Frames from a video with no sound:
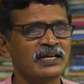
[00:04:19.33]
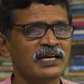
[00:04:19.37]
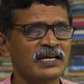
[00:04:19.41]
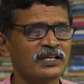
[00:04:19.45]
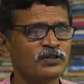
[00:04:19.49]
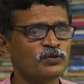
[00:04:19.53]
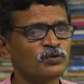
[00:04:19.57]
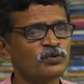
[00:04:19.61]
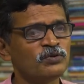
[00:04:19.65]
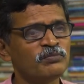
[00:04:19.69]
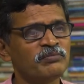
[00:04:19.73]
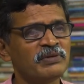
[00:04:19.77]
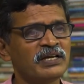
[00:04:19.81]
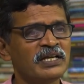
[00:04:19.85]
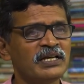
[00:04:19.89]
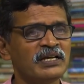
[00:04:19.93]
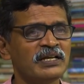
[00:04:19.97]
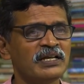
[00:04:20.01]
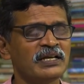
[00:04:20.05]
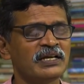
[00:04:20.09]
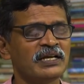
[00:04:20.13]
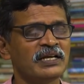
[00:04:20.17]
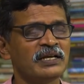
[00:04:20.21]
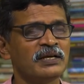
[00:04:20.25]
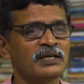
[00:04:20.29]
அது உண்மை
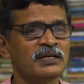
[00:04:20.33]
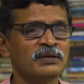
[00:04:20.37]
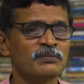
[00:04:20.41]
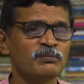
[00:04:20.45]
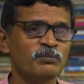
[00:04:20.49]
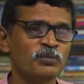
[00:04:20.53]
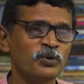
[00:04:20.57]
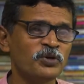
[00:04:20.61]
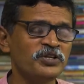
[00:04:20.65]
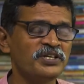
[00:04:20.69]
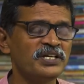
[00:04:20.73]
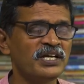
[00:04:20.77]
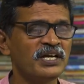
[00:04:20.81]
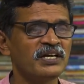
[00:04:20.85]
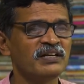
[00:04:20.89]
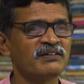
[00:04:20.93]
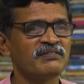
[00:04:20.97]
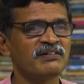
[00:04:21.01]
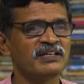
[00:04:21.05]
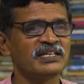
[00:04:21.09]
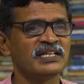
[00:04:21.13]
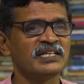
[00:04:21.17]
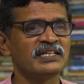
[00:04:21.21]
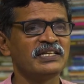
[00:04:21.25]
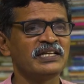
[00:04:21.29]
இல்லைங்க பொய்யான
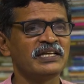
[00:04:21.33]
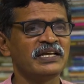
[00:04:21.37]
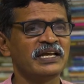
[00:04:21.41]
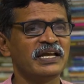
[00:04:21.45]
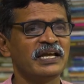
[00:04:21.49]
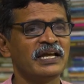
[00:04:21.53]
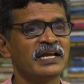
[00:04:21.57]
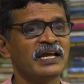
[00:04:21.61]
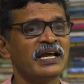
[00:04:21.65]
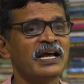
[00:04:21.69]
வதந்திங்க